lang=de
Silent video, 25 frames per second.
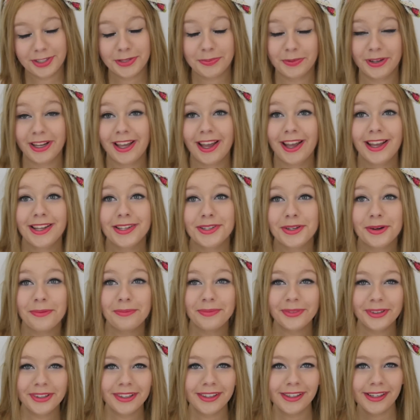ich bin kein
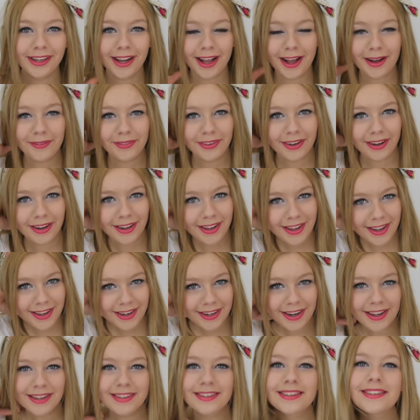Topmodel, aber
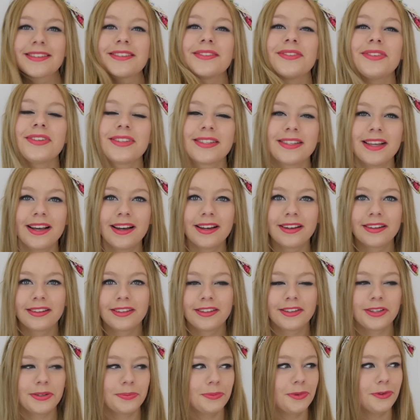das ist so eine Sache,
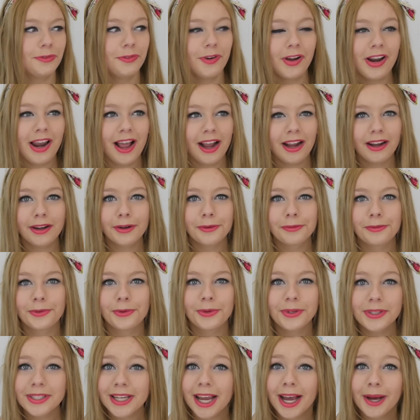die ich mir voll
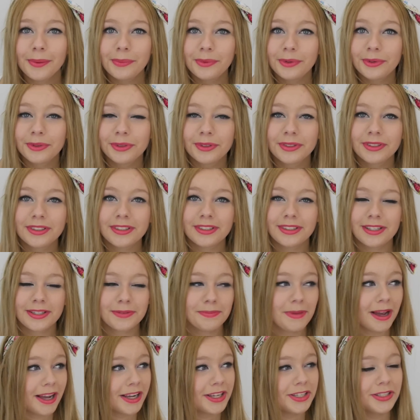angewöhnt habe und
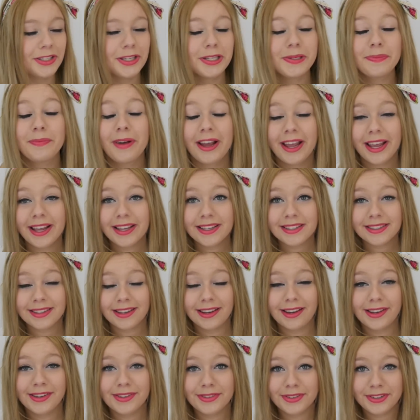das mache ich nicht mal
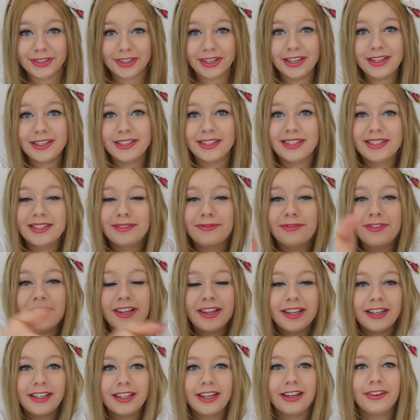extra. Also ich gehe diesen
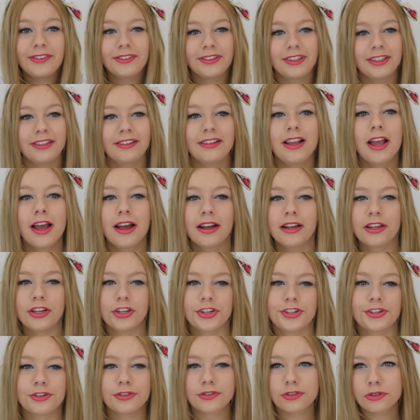Weg entlang und dann gehe
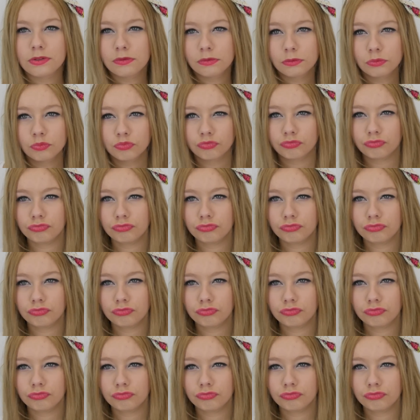ich schon so,